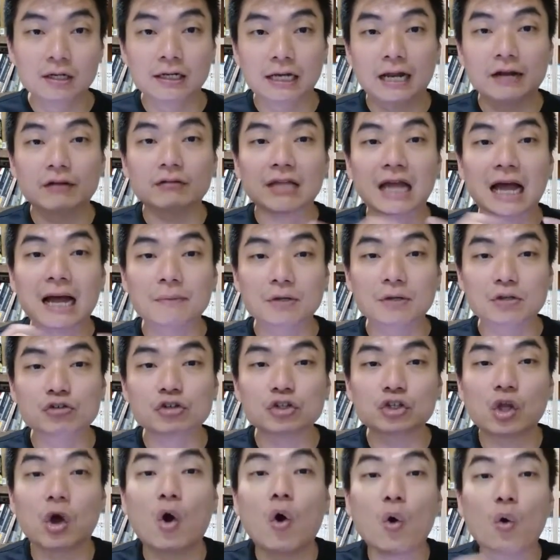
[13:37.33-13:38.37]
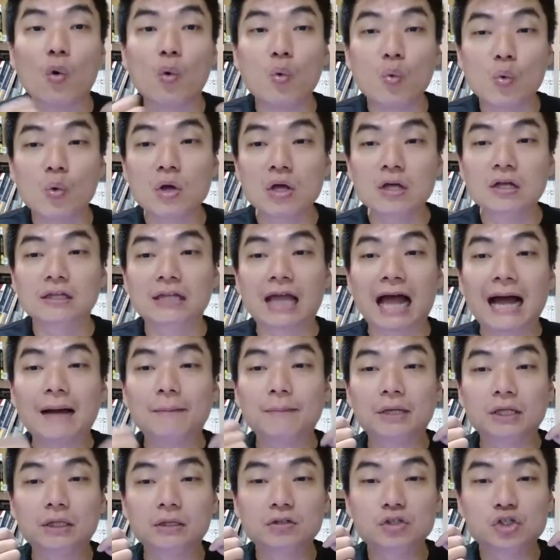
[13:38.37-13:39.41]
然后他们去投他
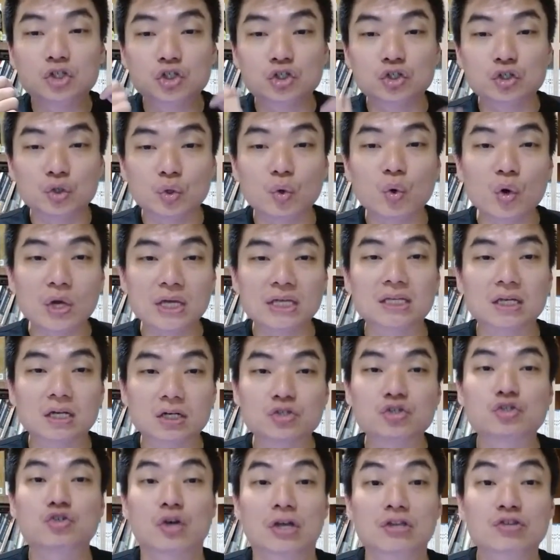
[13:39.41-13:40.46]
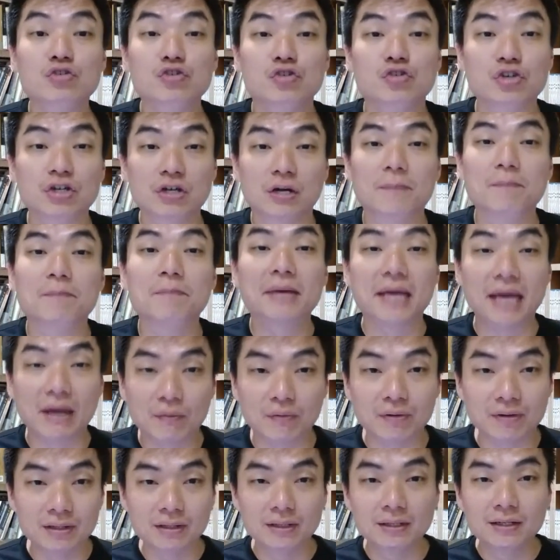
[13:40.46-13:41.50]
们区会的选举人
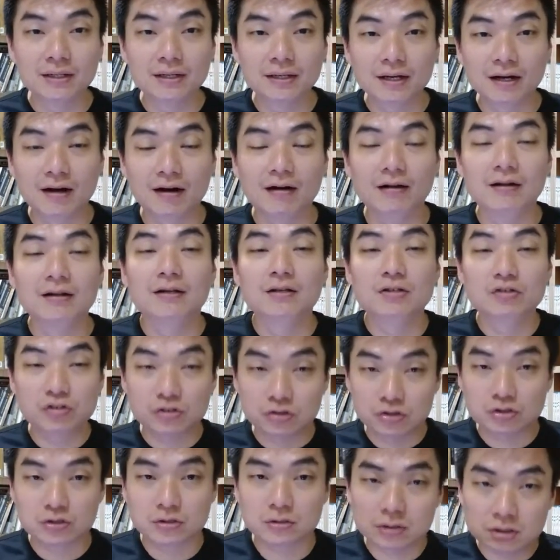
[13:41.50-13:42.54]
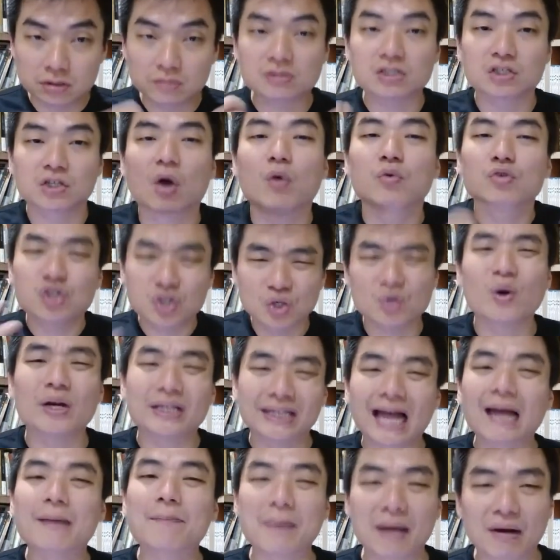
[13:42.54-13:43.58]
票，啊，就是投区会
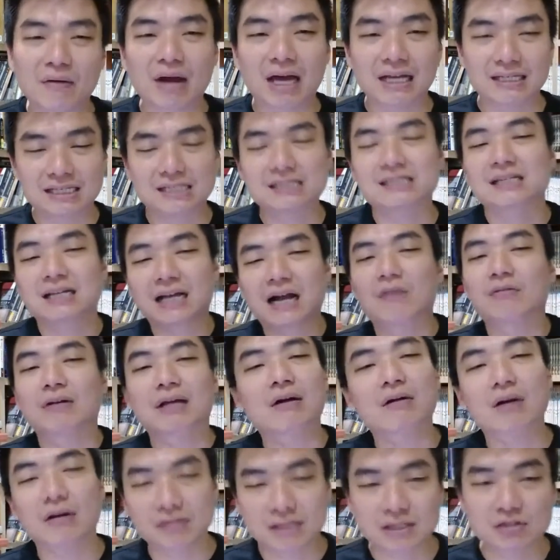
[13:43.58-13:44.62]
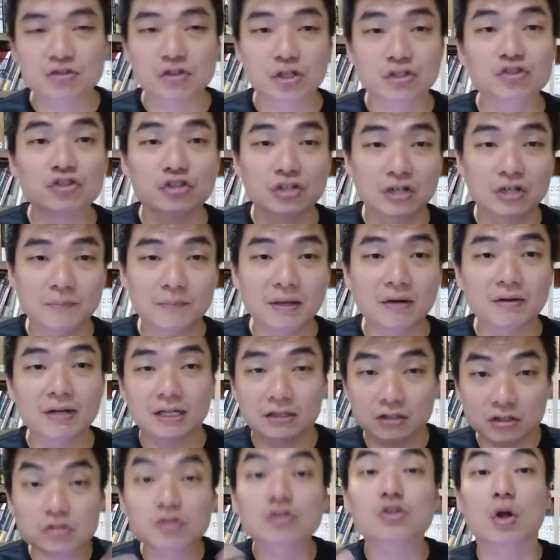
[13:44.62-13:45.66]
代表啦。其实搞到好像选举人票一
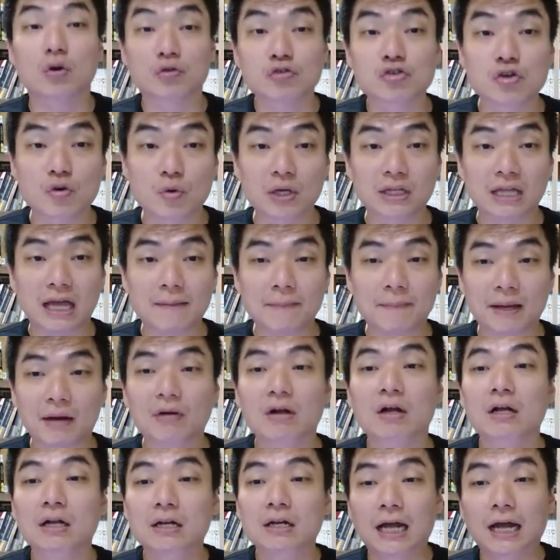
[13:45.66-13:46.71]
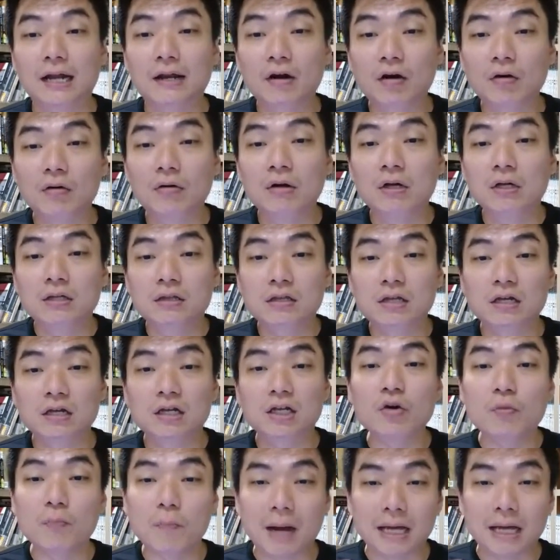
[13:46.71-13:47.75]
样，就去投区会代表。然后这
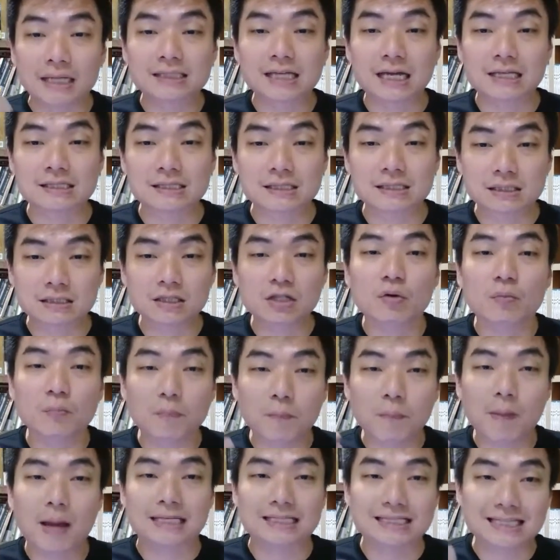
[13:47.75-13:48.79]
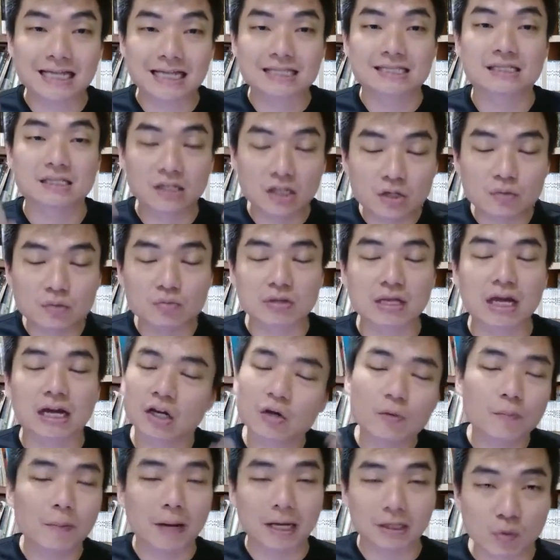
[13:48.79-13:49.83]
六百三十六百三十六
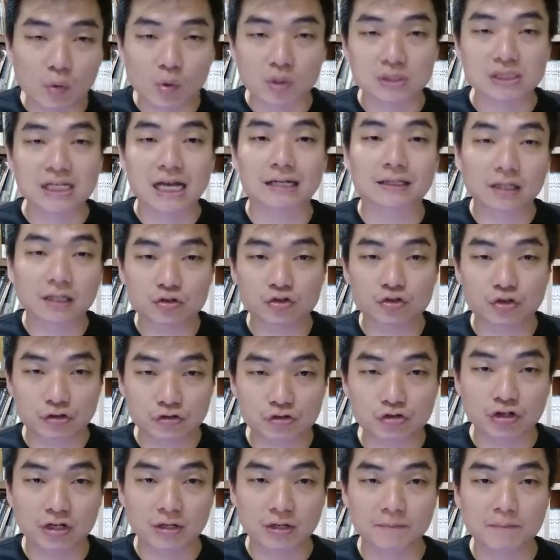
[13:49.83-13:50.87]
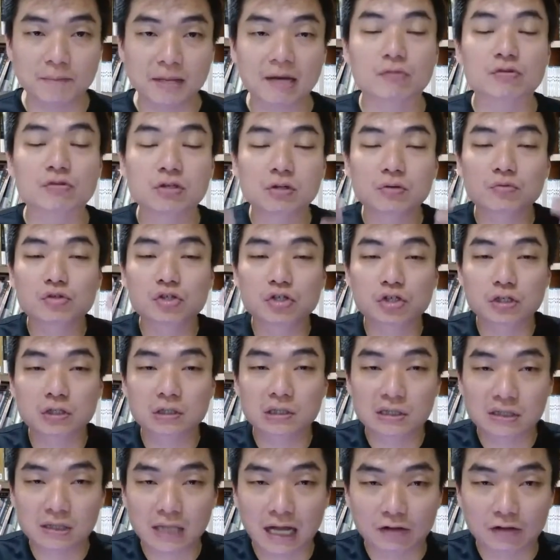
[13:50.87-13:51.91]
张六百多张的选举人票就
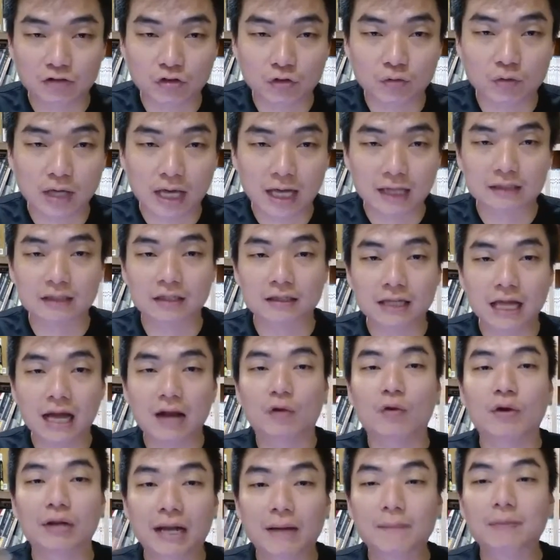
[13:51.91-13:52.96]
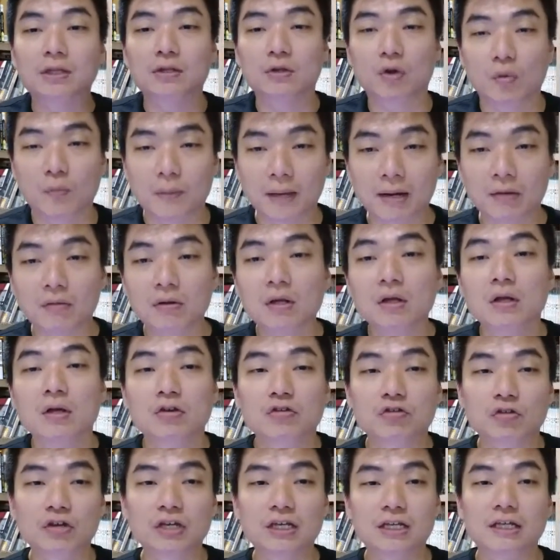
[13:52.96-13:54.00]
去党中央的大会那边投票。
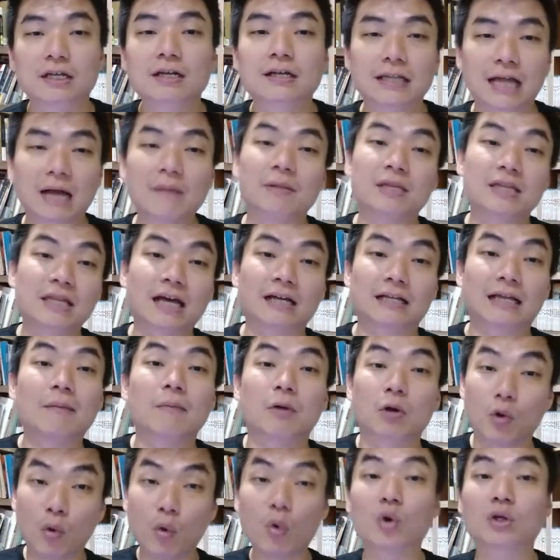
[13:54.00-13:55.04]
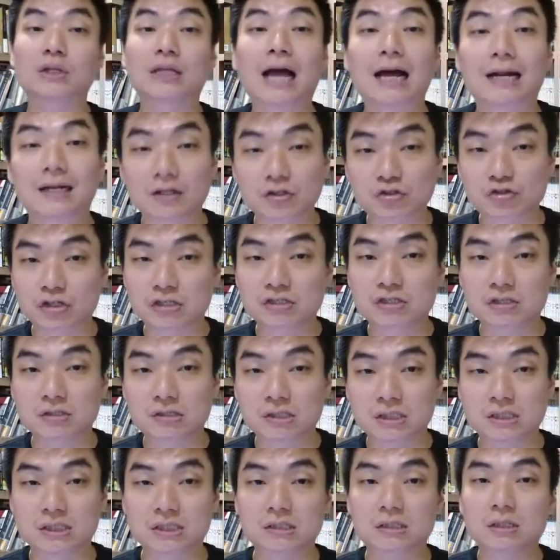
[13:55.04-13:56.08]
所以他们讲，他们扩大了选举
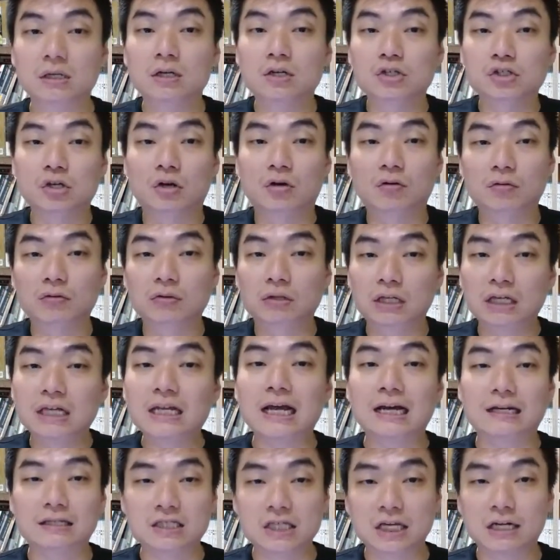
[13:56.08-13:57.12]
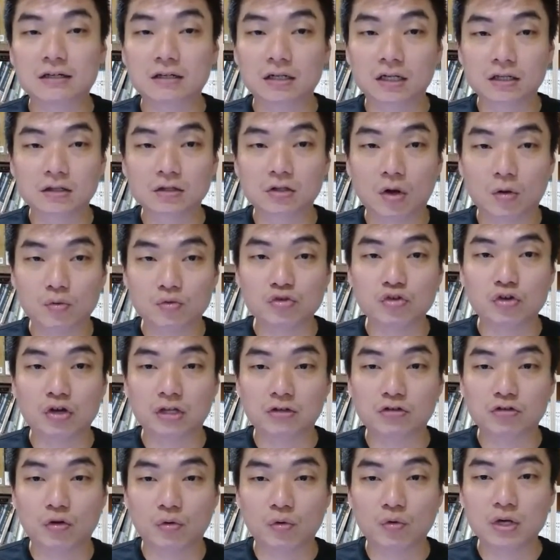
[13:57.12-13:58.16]
机制，从一两千人投
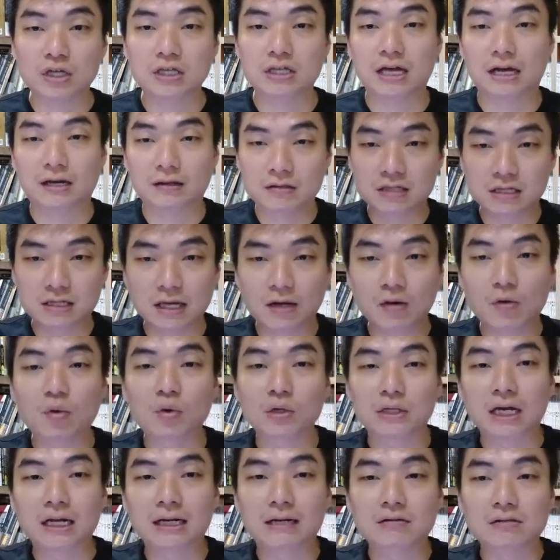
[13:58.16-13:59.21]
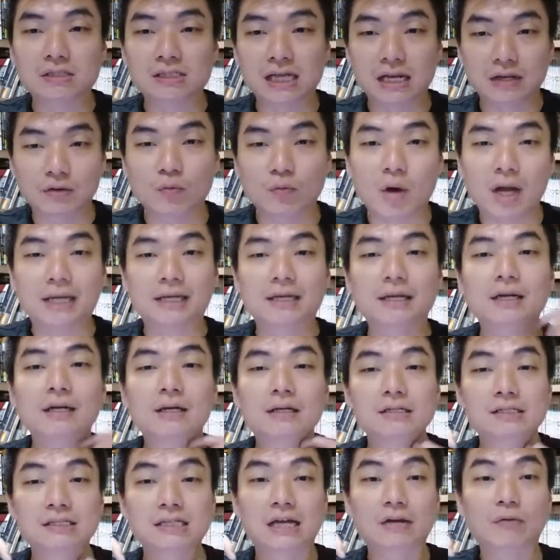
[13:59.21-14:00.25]
选总会长，现在扩大到三万
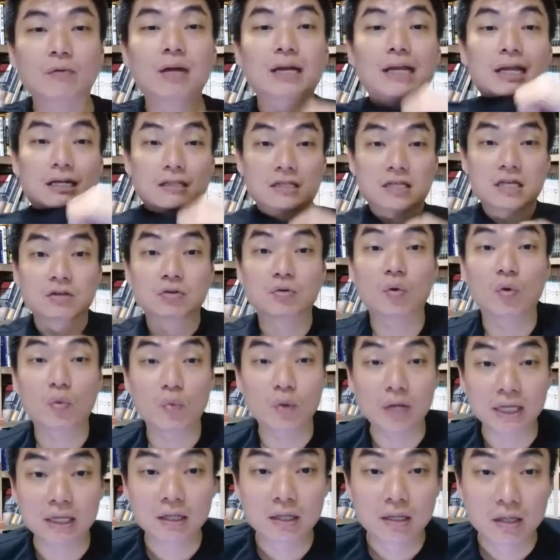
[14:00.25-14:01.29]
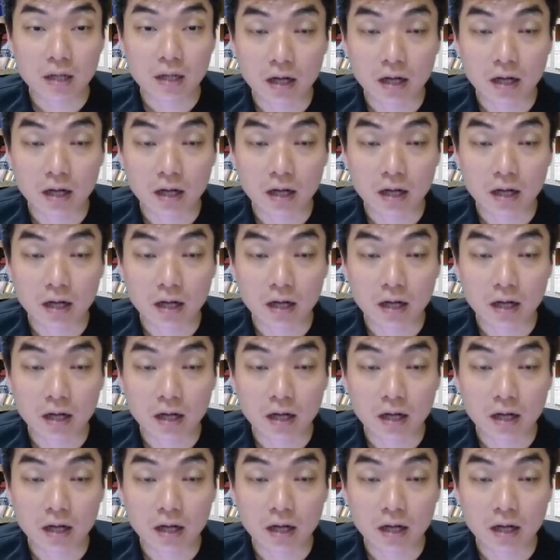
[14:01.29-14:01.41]
三万两千多位。